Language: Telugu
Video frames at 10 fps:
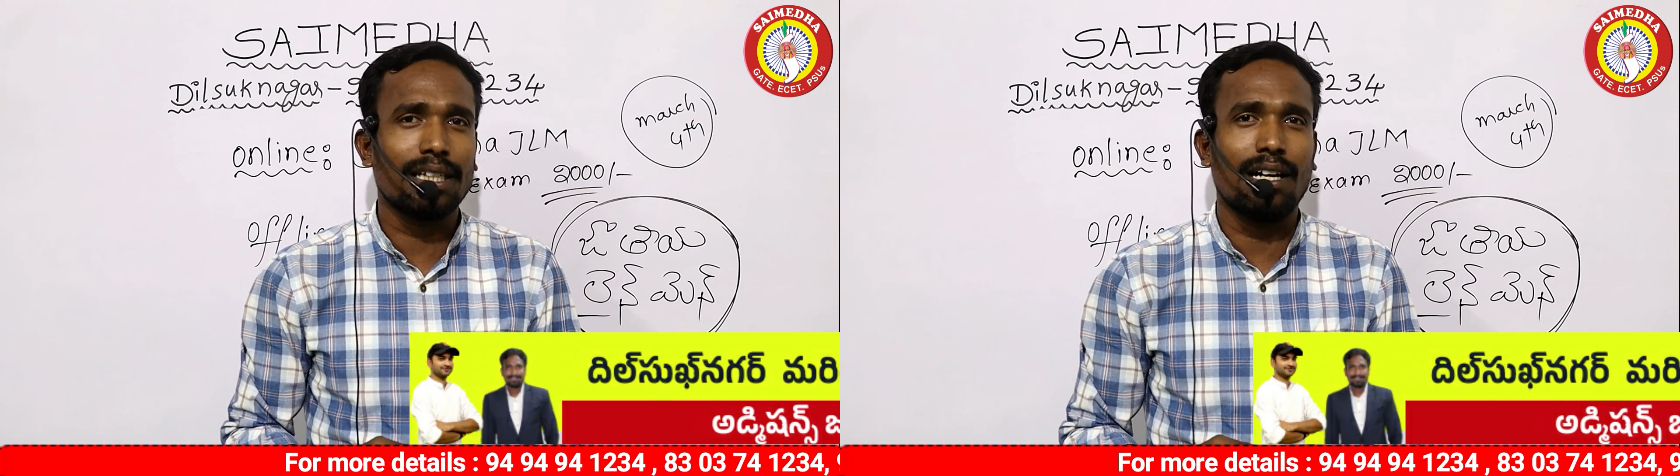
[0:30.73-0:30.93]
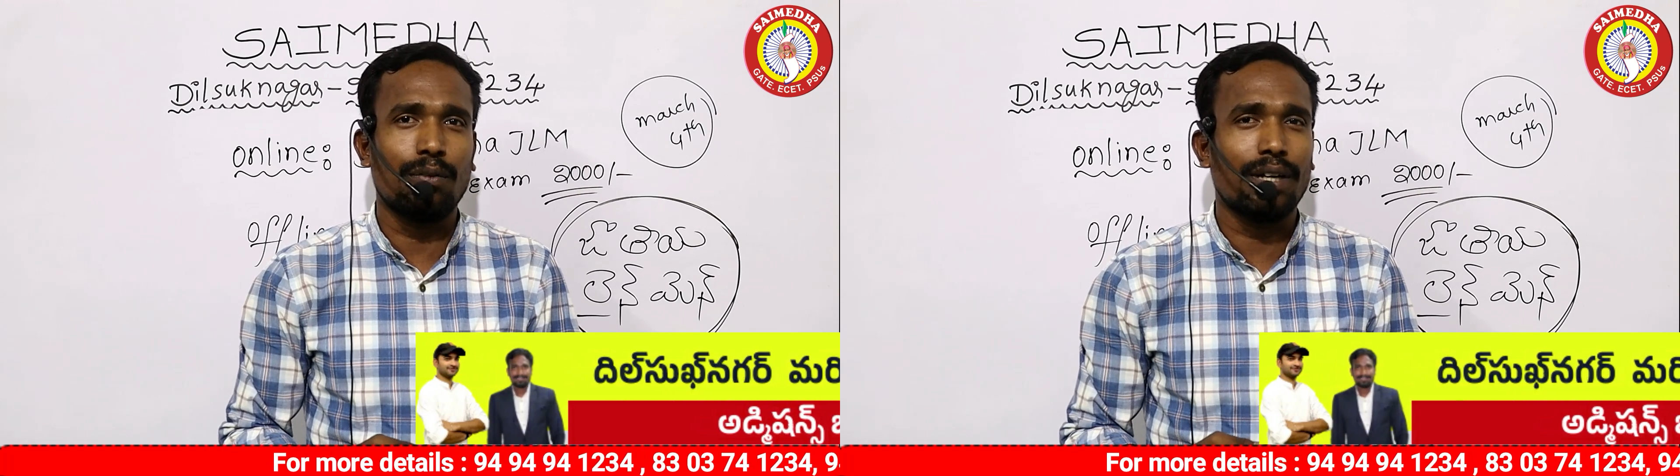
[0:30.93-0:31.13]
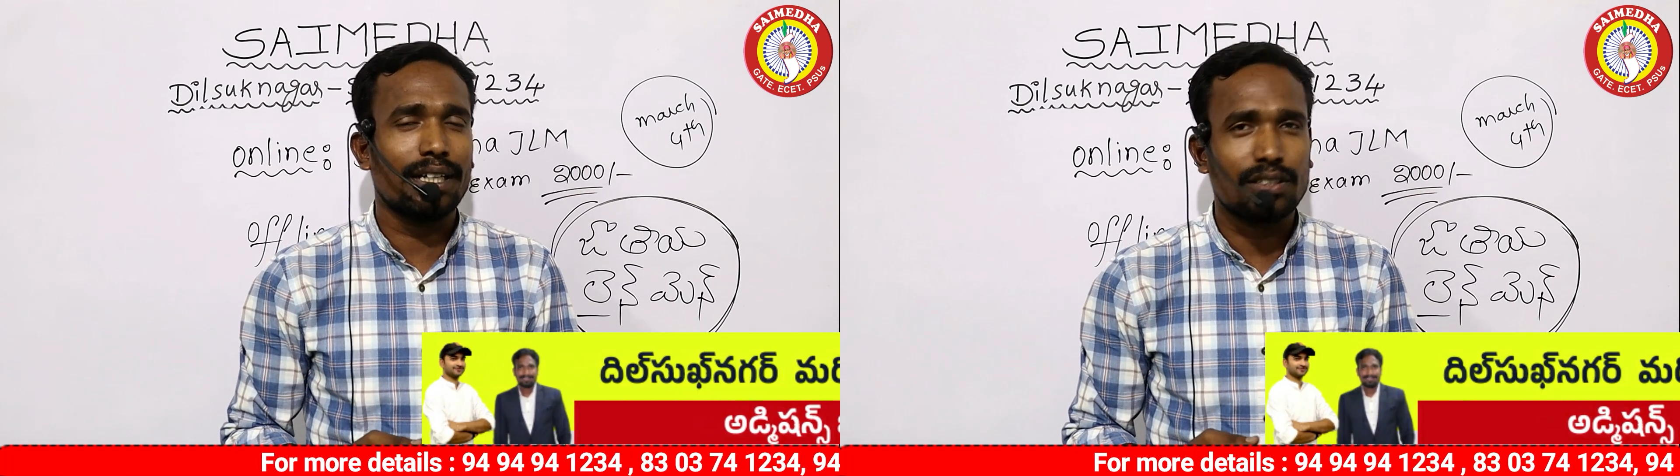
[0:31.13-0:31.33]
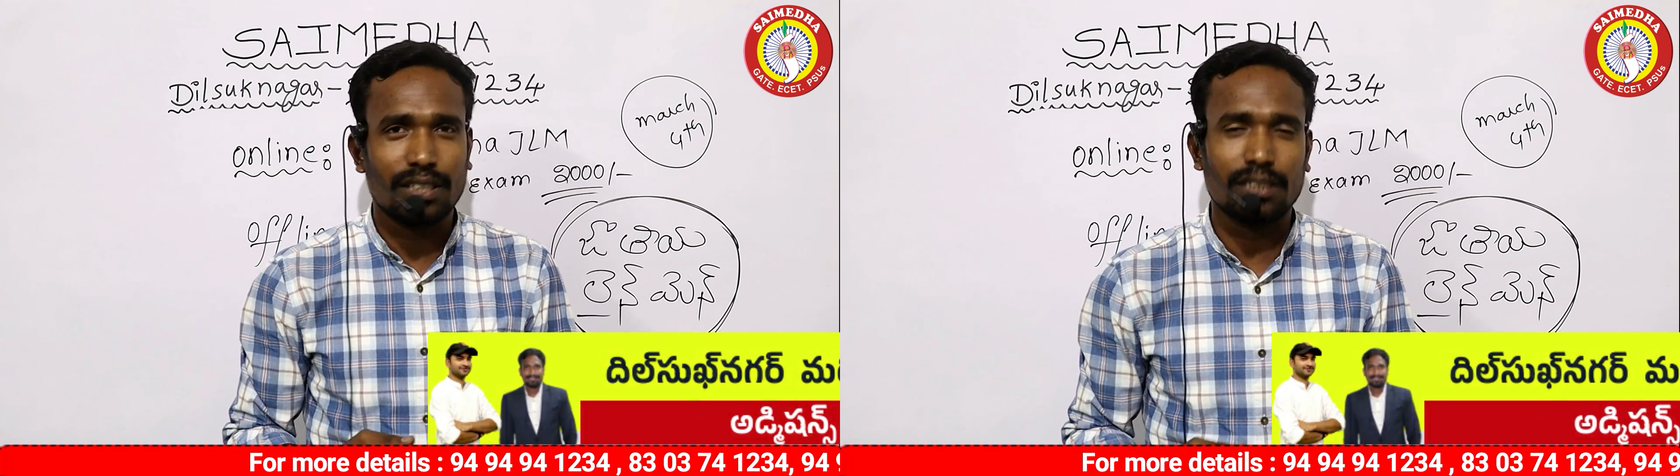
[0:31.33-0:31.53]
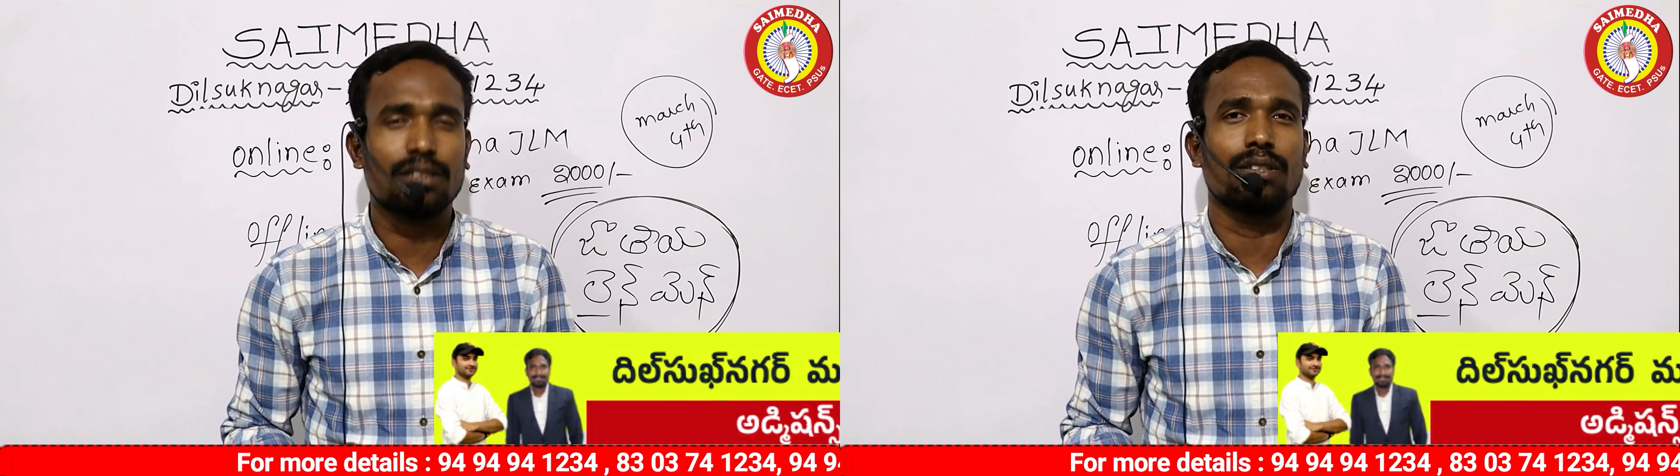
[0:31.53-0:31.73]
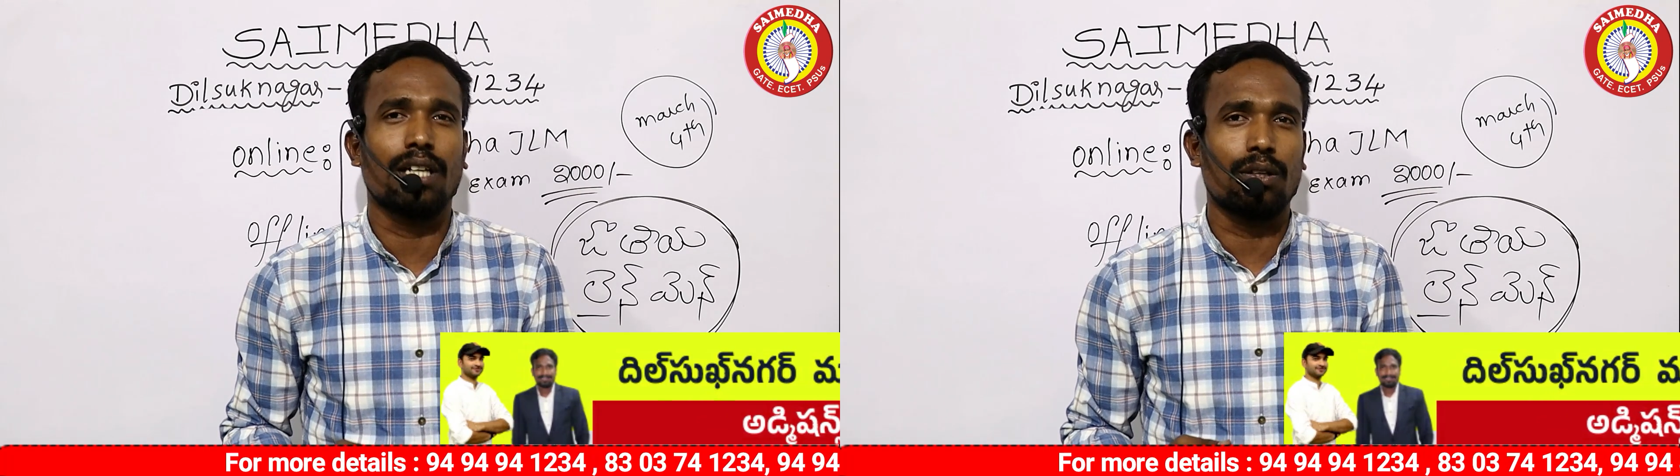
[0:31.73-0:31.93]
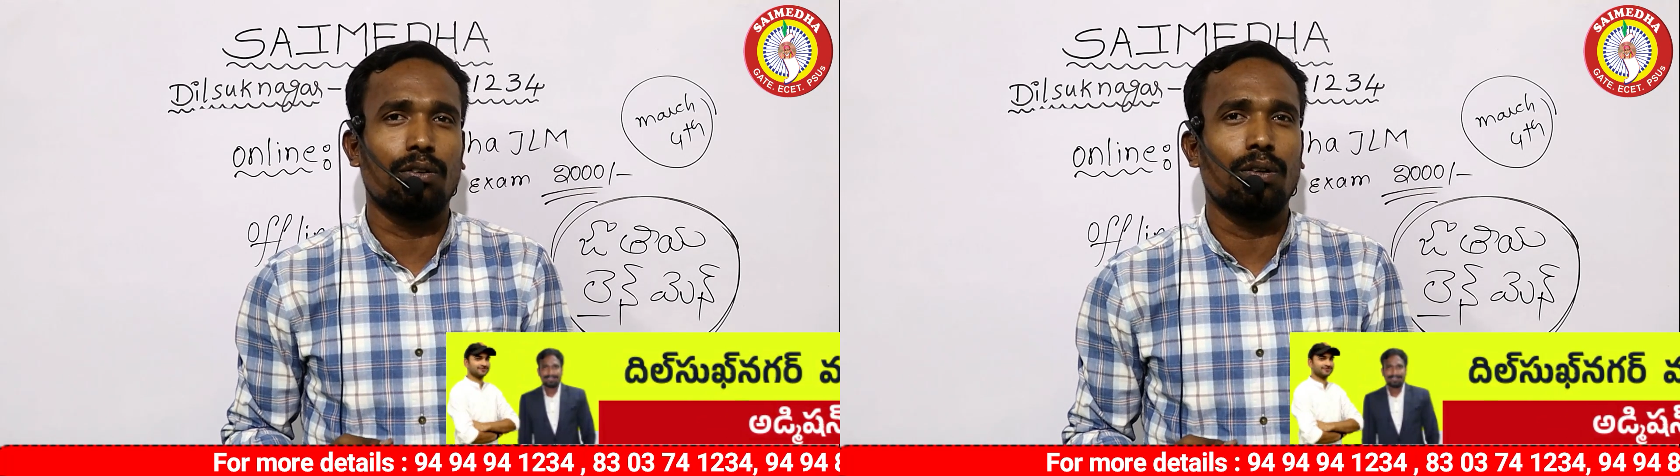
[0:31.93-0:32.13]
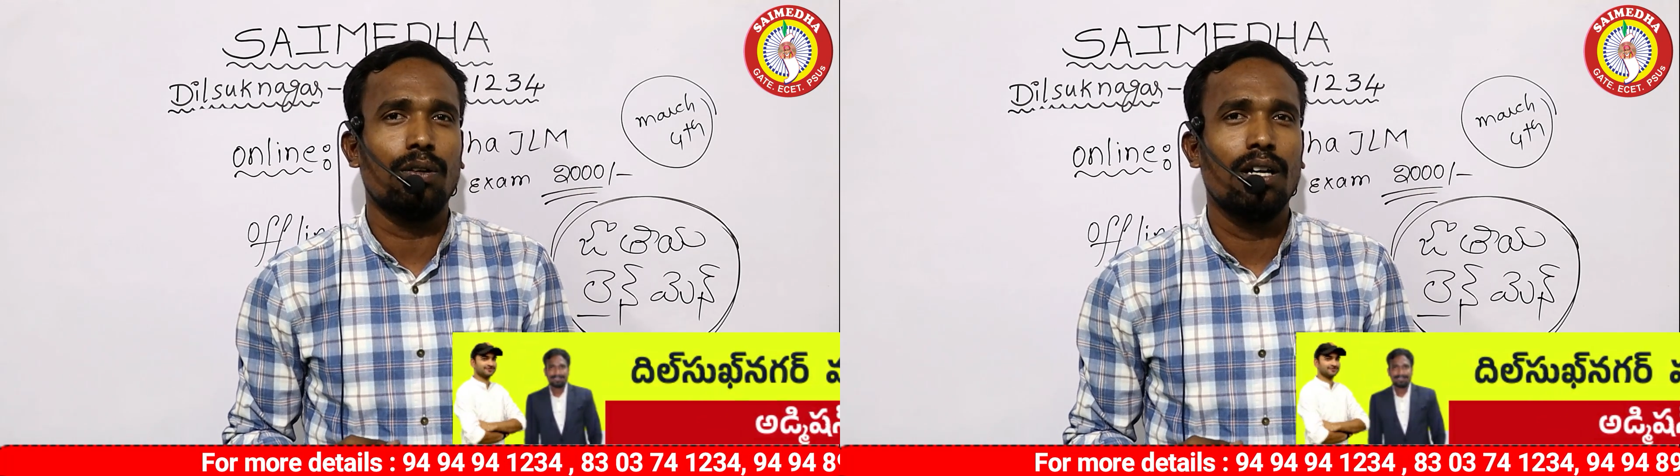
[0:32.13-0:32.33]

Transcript: మెన్గా వర్క్ చేస్తున్నారో